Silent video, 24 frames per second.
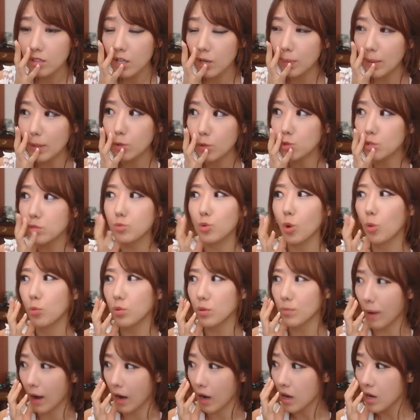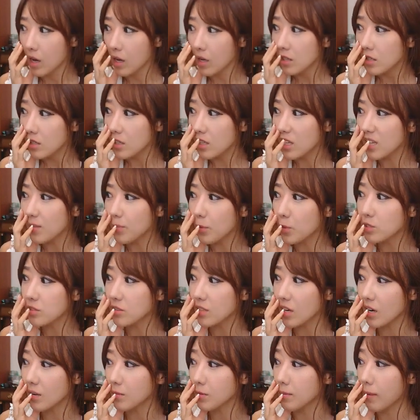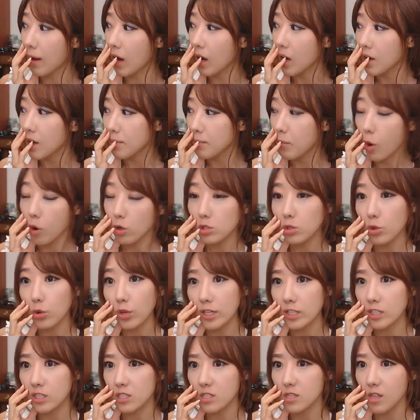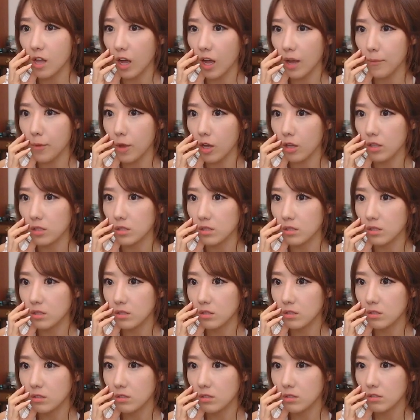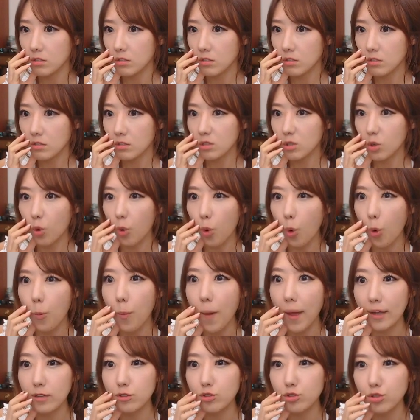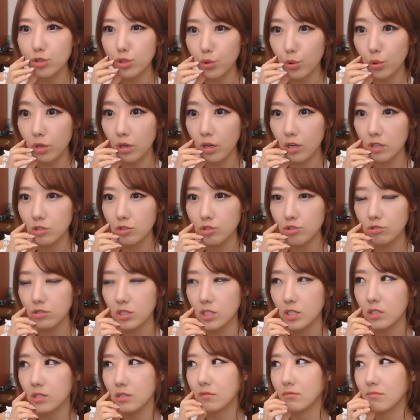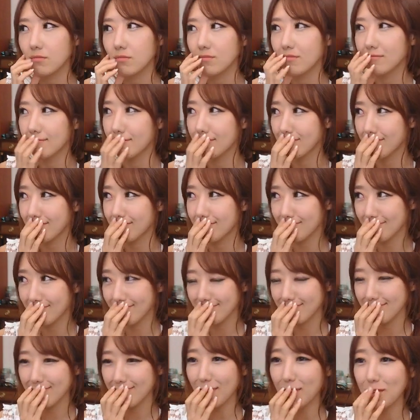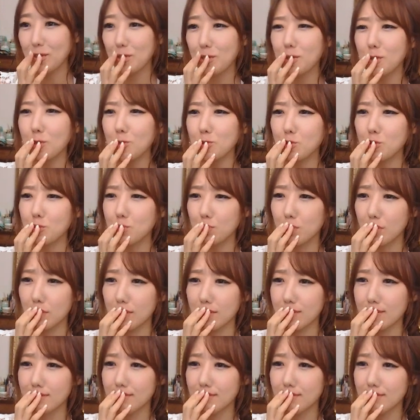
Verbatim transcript: 야, 막 요즘 너무 막 일본 사람이 막 명동에 지나가면 고백투 k 컨트리. 막 그러고 싶어.